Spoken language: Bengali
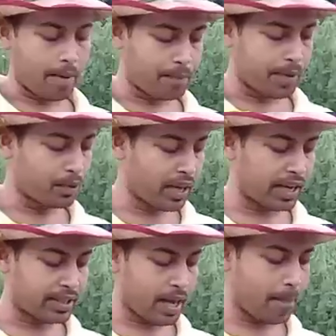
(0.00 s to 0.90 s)
পিটুলি
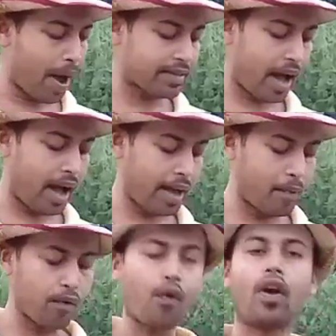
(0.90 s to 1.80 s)
গাছের পাতা
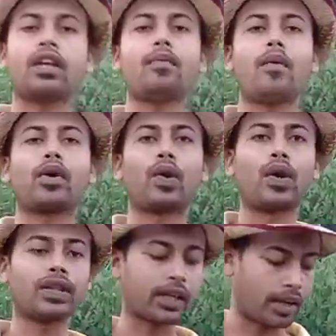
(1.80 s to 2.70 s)
এবং ফলকে ব্যবহার করা
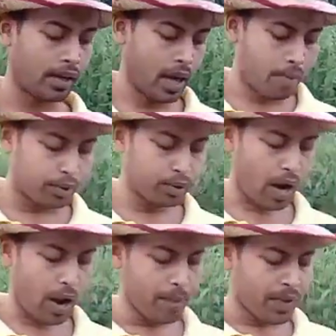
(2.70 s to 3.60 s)
হয়ে থাকে
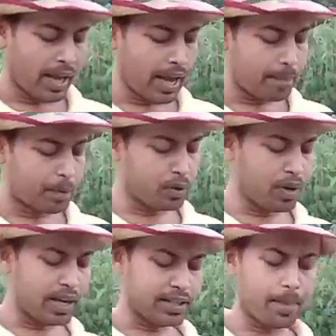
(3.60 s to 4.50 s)
বন্ধুরা এই পিটুলি
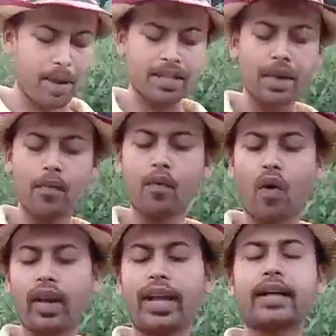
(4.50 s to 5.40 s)
গাছের পাতা এবং
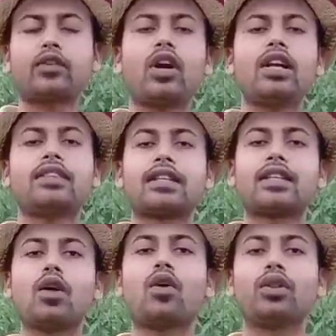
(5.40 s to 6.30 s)
ফলে এক ধরনের
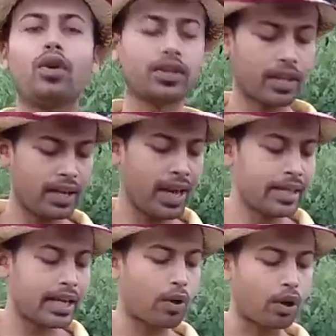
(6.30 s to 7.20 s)
ঝাঁঝালো গন্ধ আছে
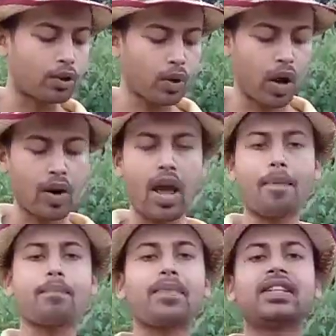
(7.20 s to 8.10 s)
সেই গন্ধর কারণে
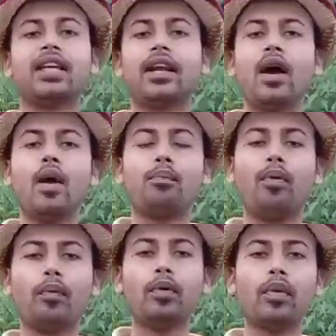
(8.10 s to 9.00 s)
আপনাদের
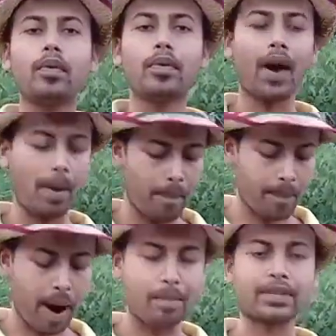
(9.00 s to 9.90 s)
বমি বমি ভাব
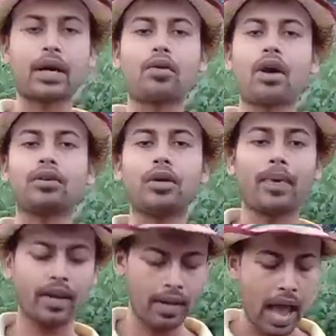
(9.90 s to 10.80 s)
বা মাথা ঘোরা হতে
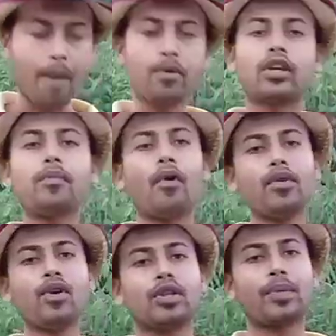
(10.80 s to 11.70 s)
পারে এমনকি
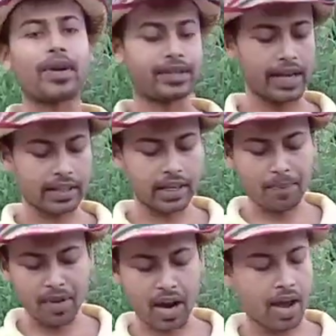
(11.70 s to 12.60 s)
বমিও হতে পারে সেই ক্ষেত্রে
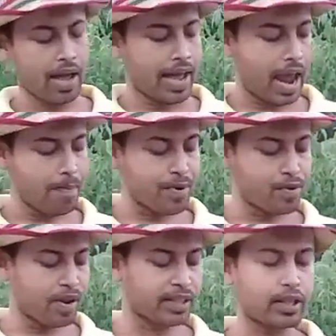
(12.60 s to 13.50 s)
আপনারা এই
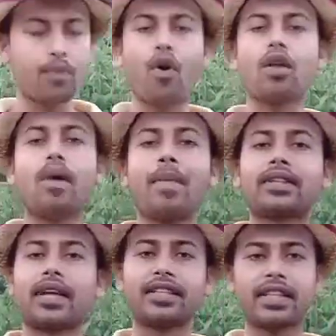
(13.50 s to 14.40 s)
পিটুলি গাছের ফল বা
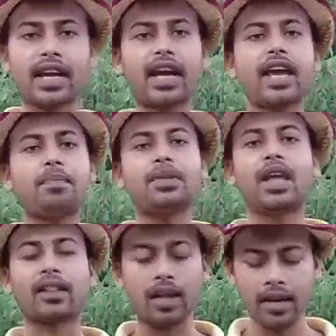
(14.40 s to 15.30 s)
পাতা যেটাকেই আপনি
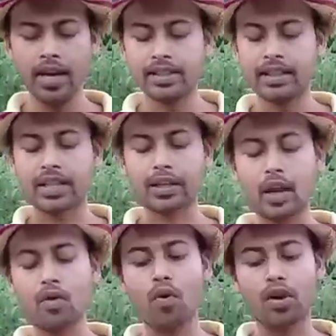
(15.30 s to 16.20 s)
থেতলান সেই
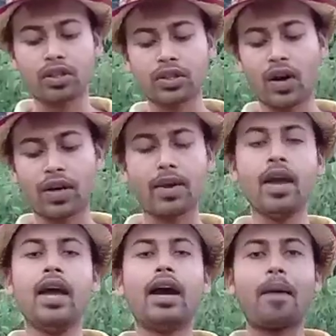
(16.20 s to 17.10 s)
থেতলানো অংশের সঙ্গে
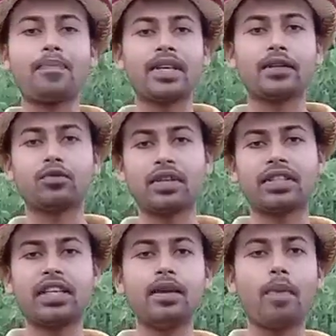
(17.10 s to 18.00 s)
আপনি কিছুটা
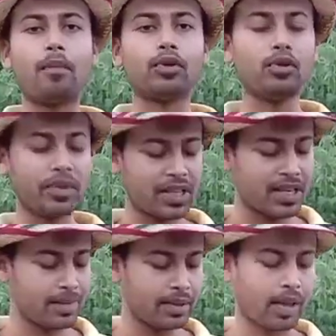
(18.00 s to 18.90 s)
চিনি বা মধু মিশিয়ে
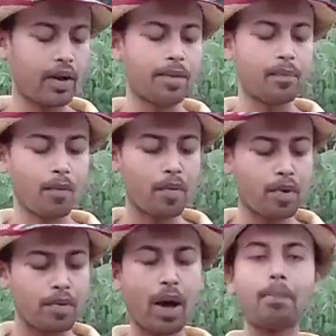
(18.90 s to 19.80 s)
দেবেন তাহলে বমি বমি
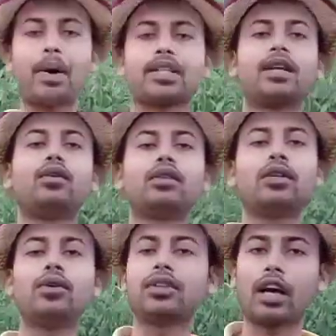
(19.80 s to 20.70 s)
ভাব বা সেই
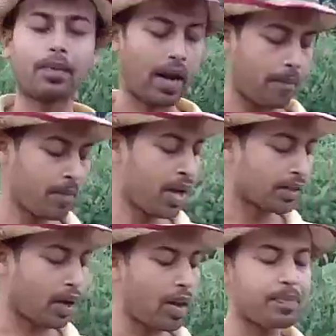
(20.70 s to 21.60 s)
গন্ধও থাকবে না
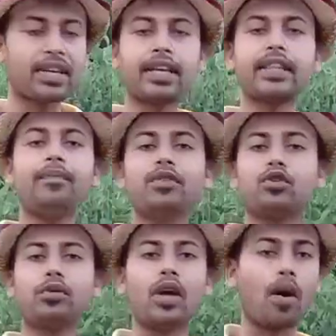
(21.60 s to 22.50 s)
তাহলে আপনার খেতে
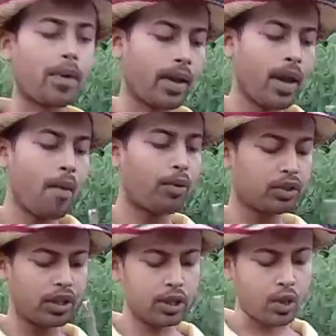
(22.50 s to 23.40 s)
সুবিধা হবে
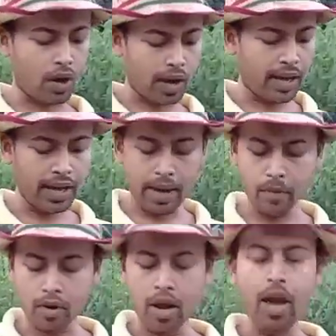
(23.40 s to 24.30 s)
প্রতিদিন সকালে
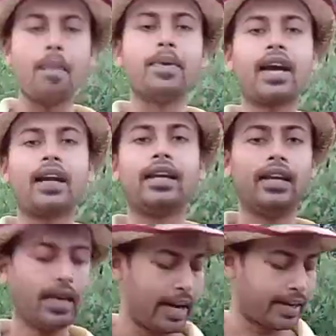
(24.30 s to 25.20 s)
এবং বিকালে
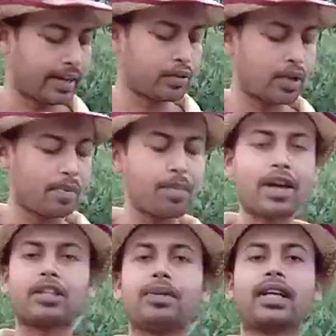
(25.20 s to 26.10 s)
এটাকে যদি আপনি
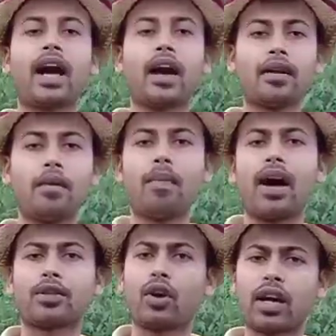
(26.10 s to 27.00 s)
বাসি পেটে খান বা
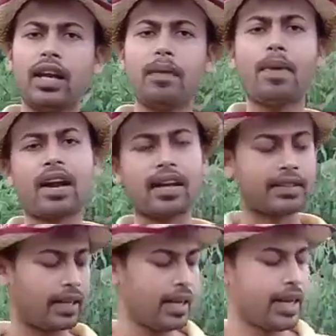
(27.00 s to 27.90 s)
সকালে বা
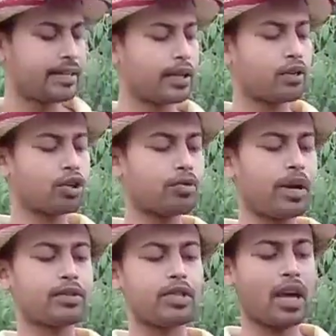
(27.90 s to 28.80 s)
রাতে যে কোনো
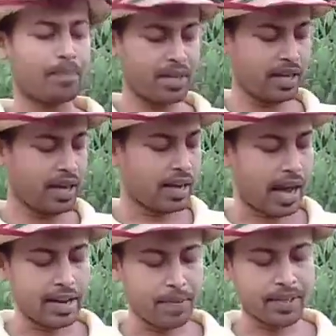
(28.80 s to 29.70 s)
সময় যদি আপনি
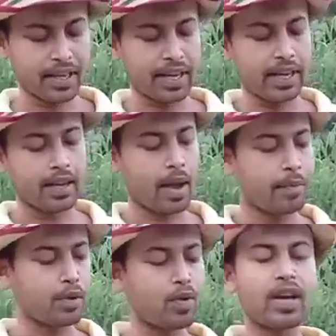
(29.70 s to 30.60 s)
খালি পেটে এই
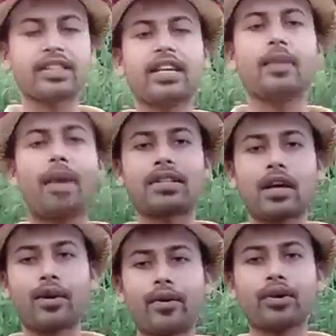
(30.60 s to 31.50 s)
পিটুলি গাছের
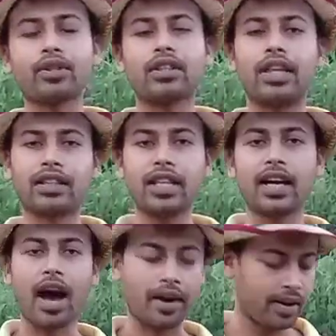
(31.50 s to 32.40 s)
পাতার রস থেতলিয়ে
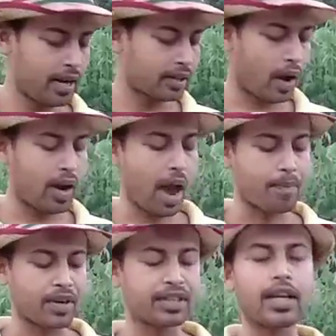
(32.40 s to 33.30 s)
খান তাহলে
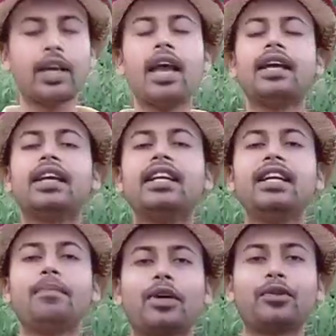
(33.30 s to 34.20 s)
আপনার সেই
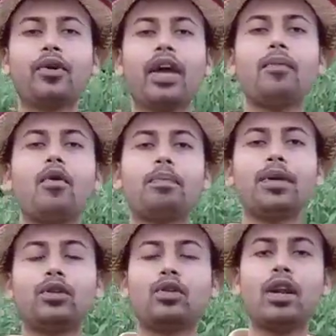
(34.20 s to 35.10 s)
কিডনির পাথর এবং
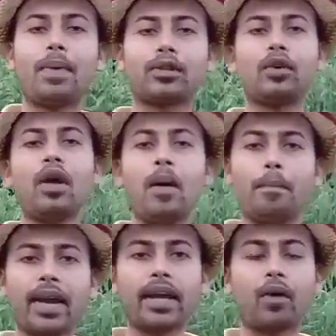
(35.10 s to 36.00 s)
পিত্তথলি পাথর
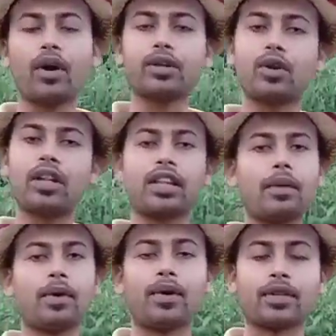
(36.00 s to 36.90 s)
ভেঙে ক্ষয়ে শরীর থেকে
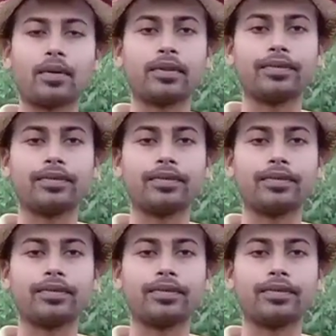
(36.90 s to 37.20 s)
বের হয়ে যাবে